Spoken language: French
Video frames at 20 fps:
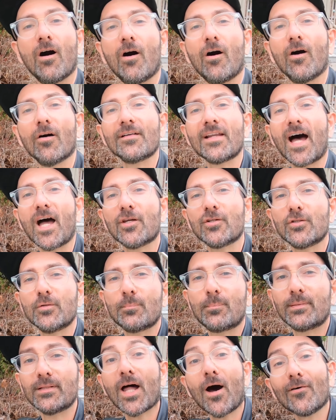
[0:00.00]
On a une
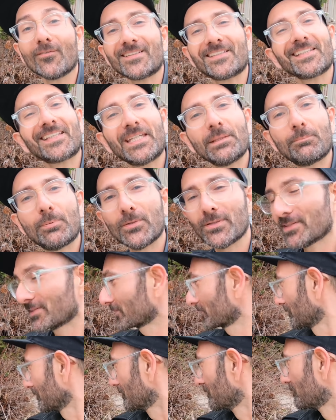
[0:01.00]
plante qui
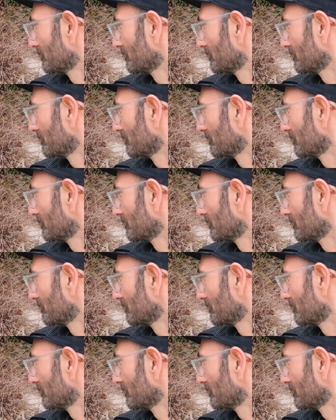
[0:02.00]
pousse.